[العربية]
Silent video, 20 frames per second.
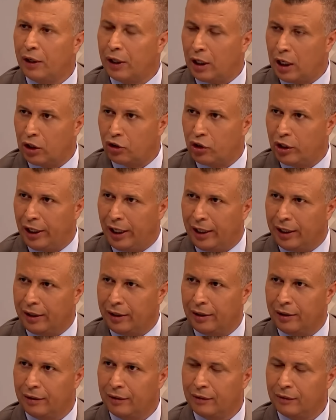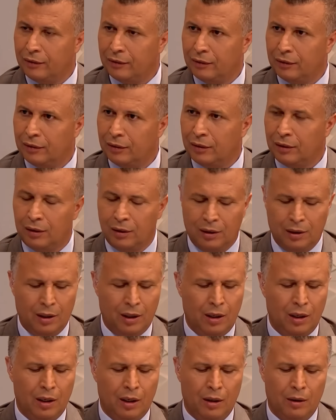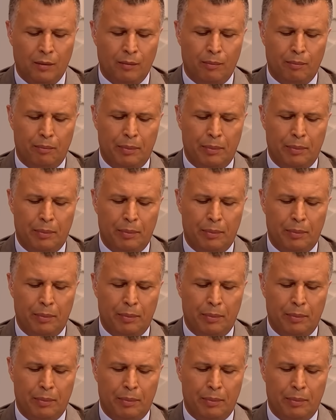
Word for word: فرقه شيعيه اكيد